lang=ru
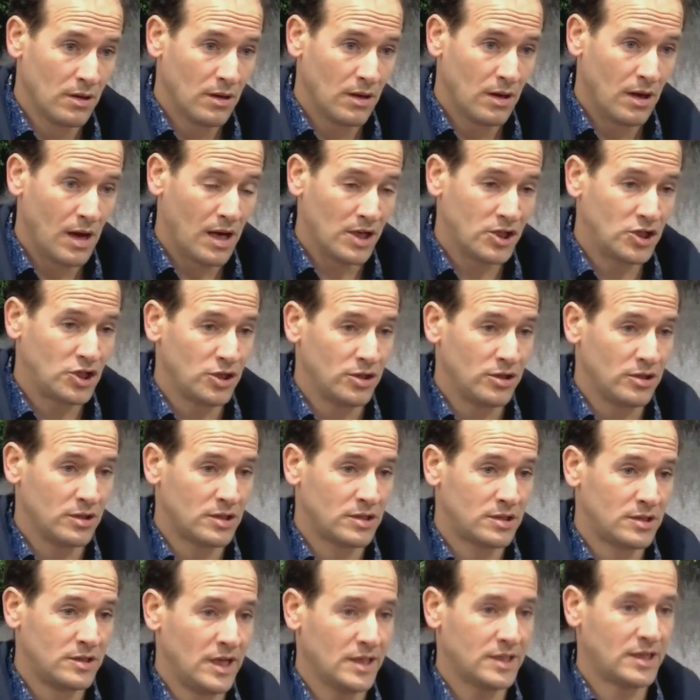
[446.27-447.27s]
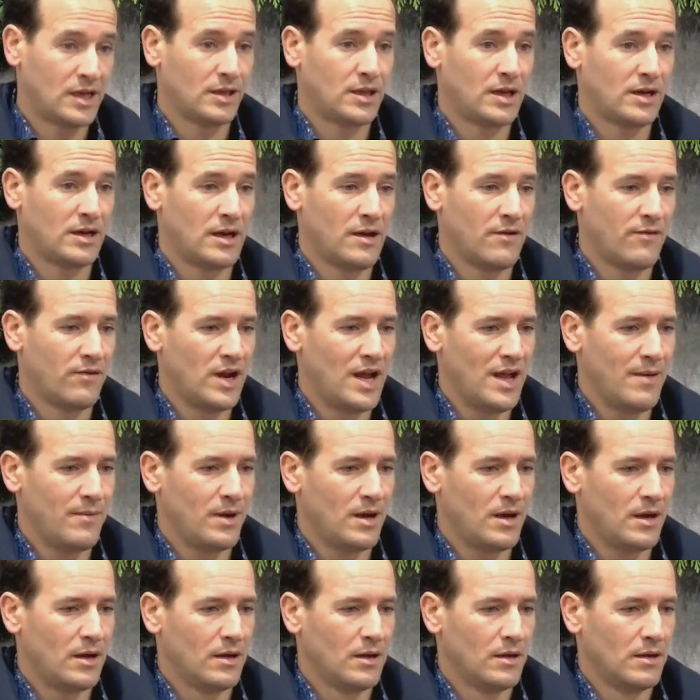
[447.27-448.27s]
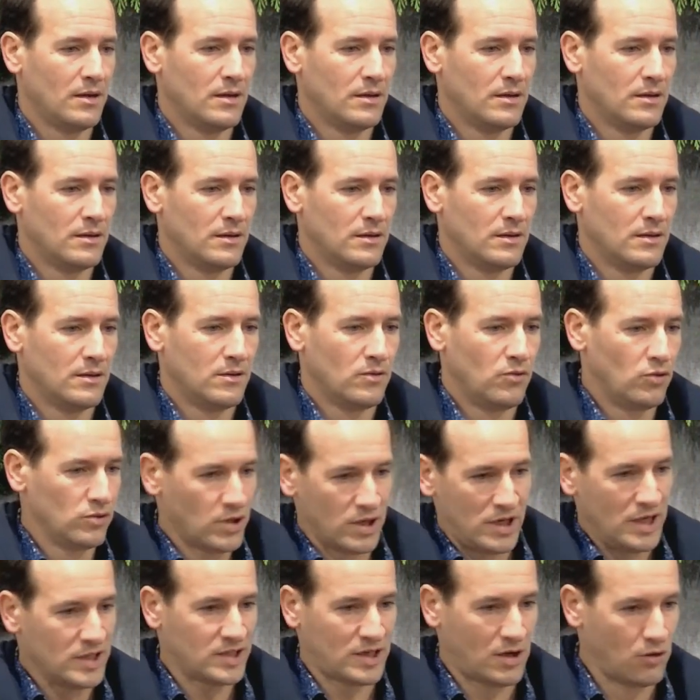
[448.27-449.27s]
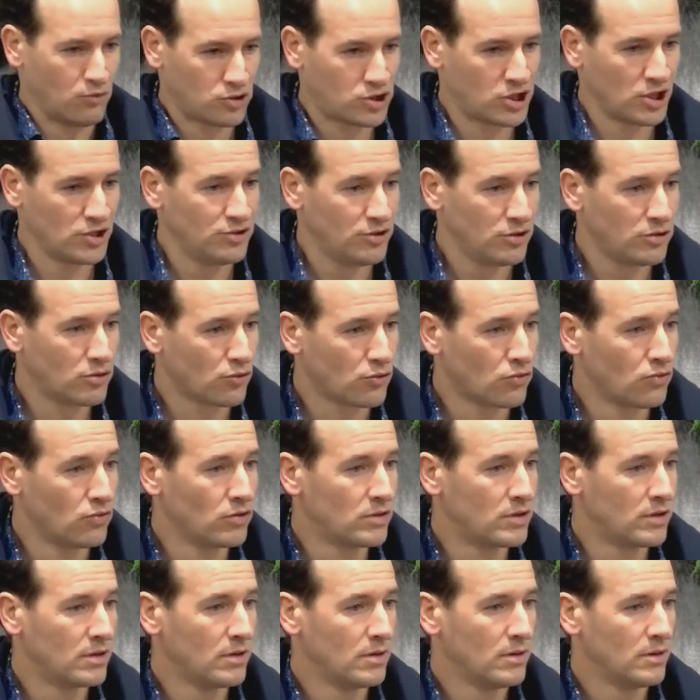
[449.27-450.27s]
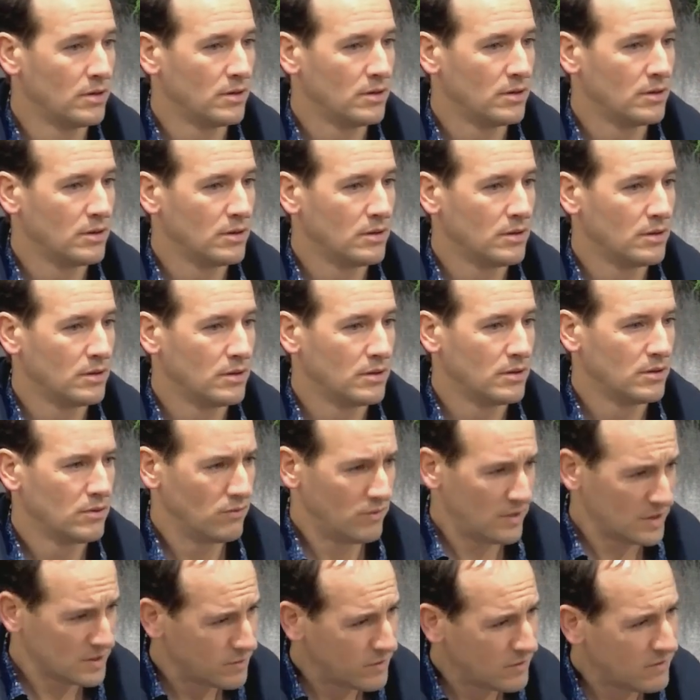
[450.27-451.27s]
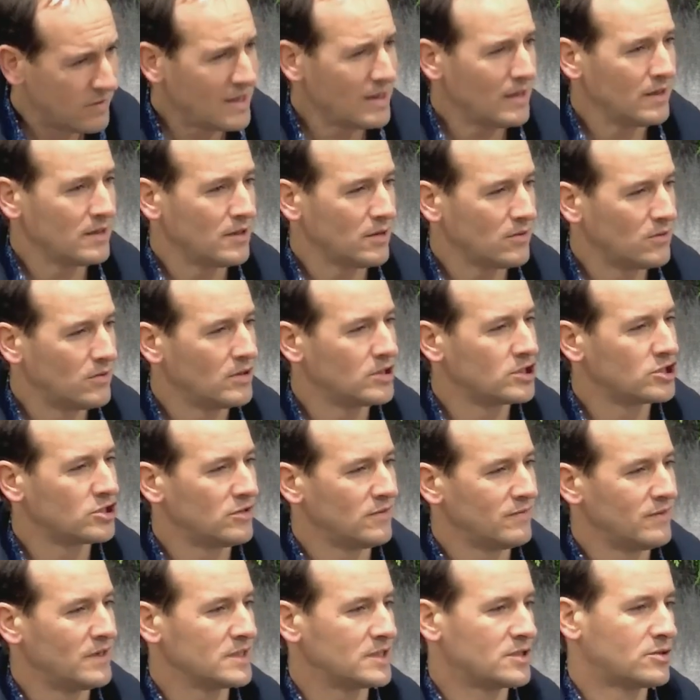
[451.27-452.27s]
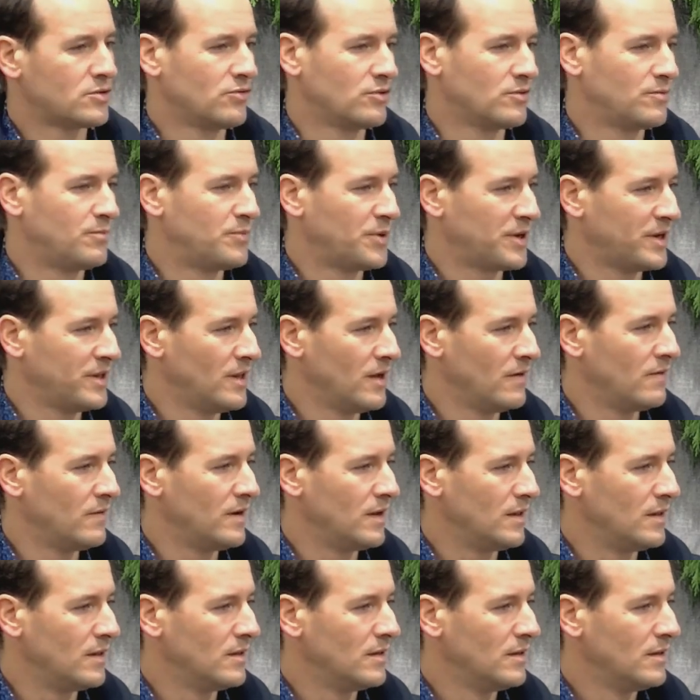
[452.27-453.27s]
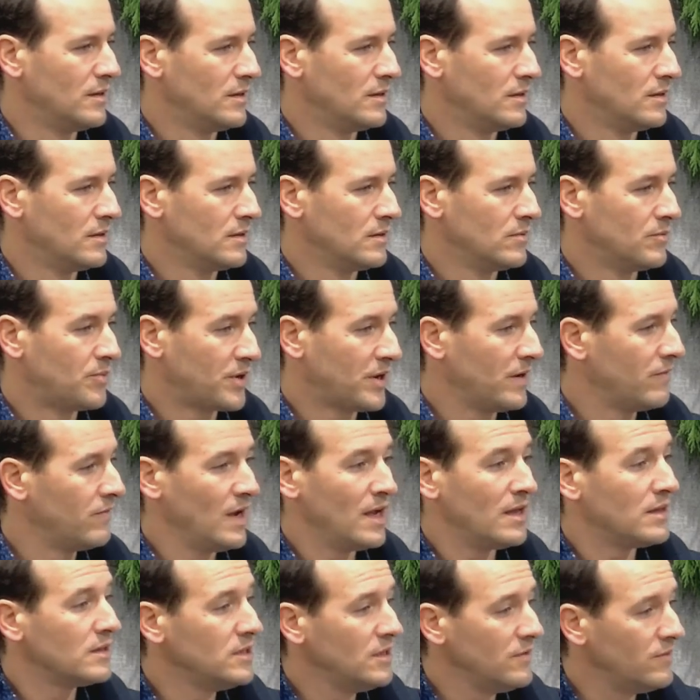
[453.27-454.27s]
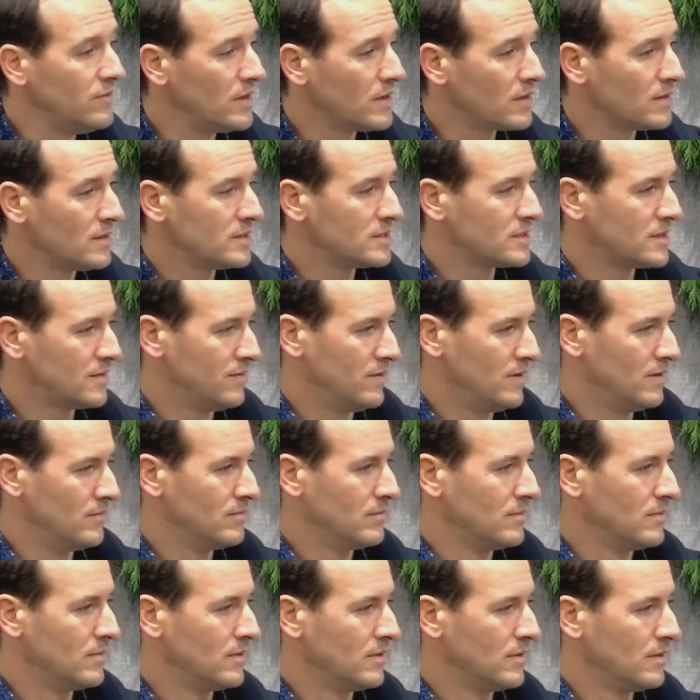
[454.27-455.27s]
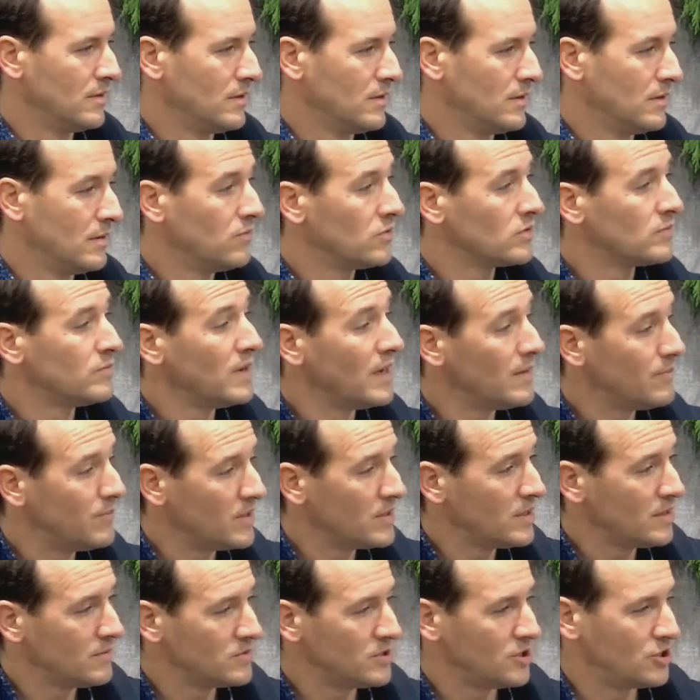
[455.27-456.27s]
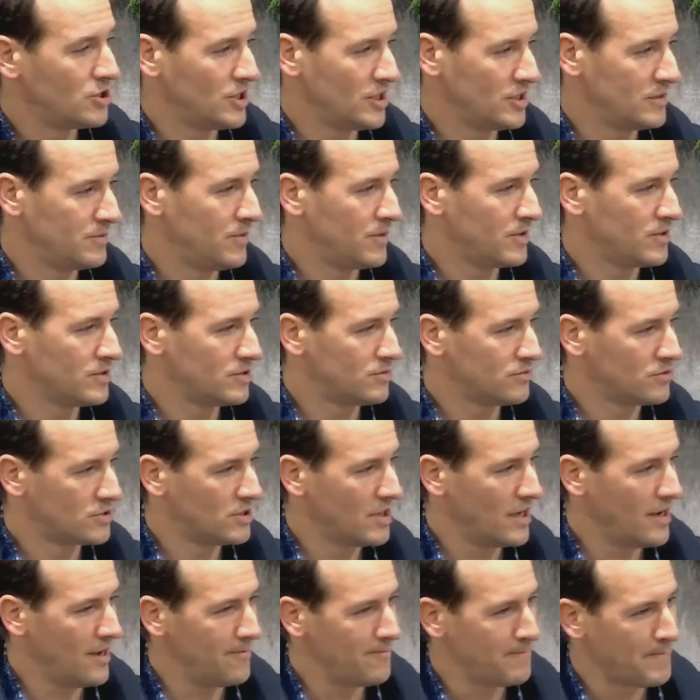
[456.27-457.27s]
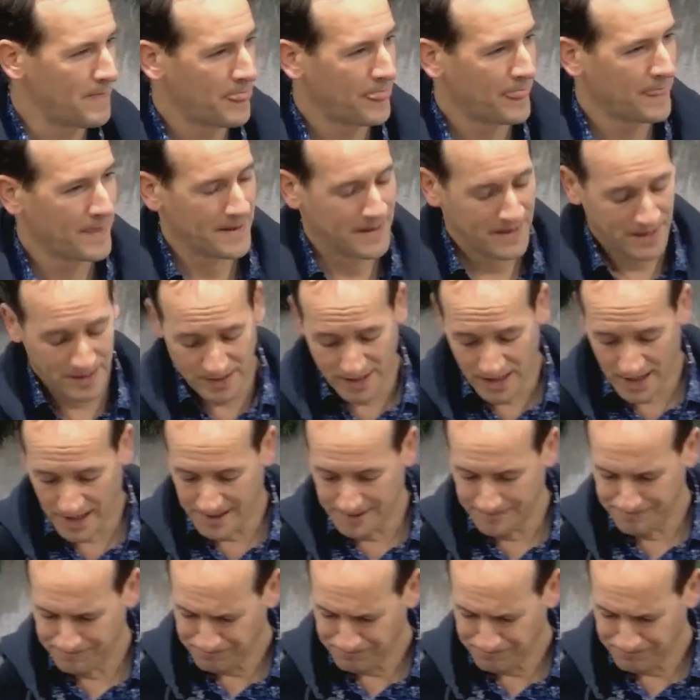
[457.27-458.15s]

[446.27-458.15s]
а через некоторое время он резко уже не друг. У вас бывало такое, что вас друг предавал, проявлял неверность к вам? Вот мы об этом сейчас порассуждаем. Итак,